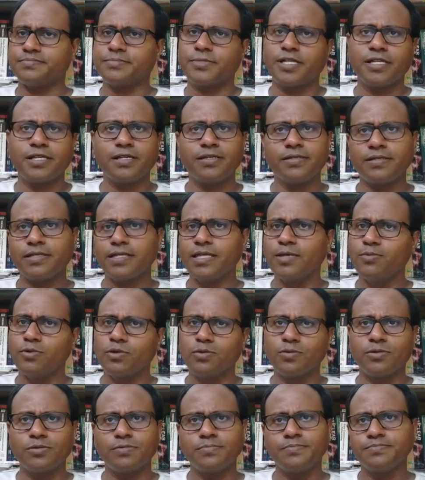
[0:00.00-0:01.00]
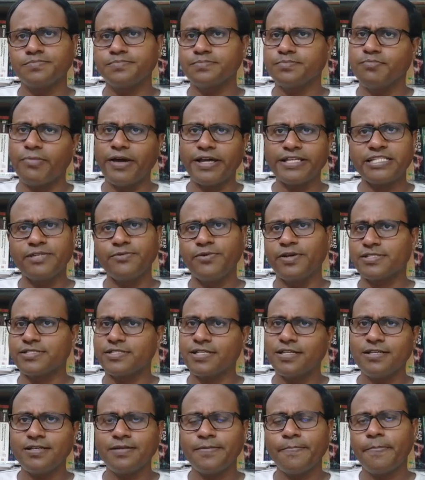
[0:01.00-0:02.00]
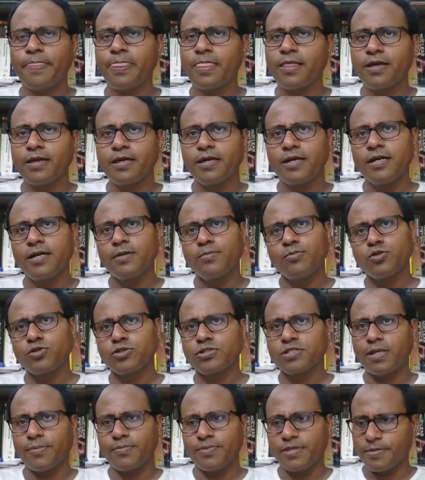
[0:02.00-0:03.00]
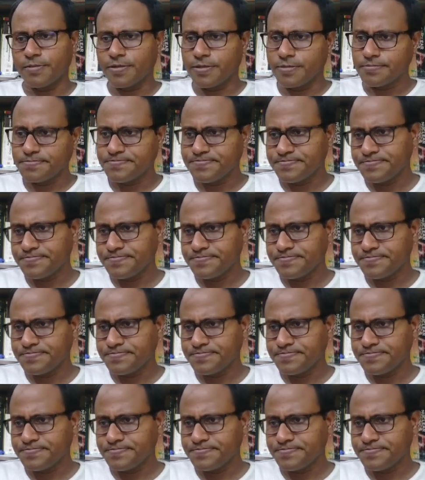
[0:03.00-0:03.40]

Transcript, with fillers: মানে কি বলবো ভাইসি ভার্সা প্রস্তাব দেবে